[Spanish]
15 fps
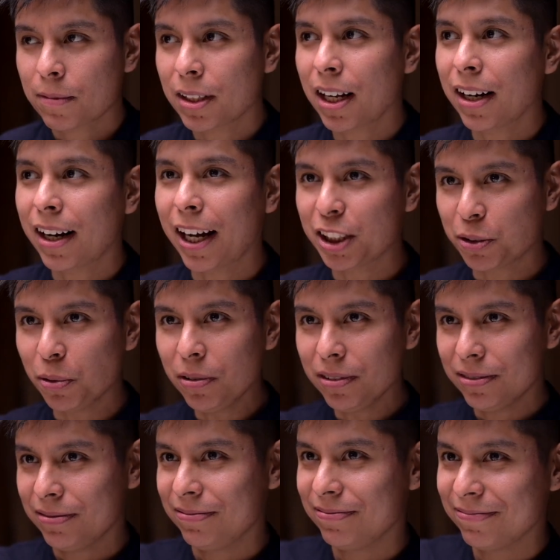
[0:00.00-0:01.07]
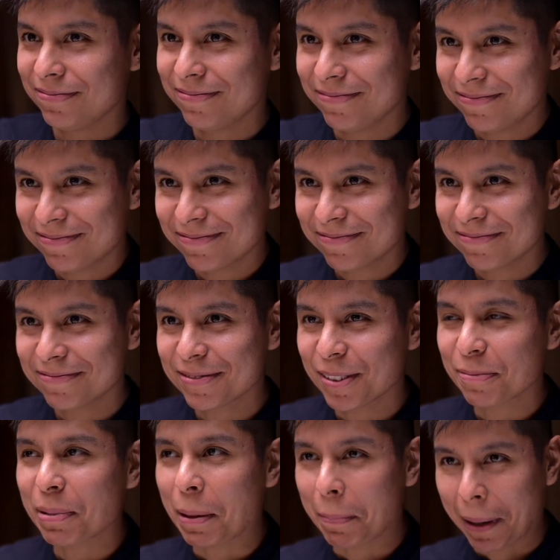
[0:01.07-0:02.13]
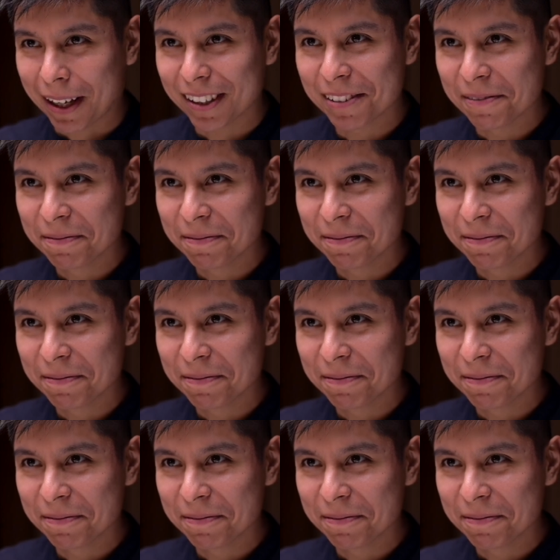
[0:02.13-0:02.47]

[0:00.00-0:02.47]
¿Del high school? Exacto. Prepa.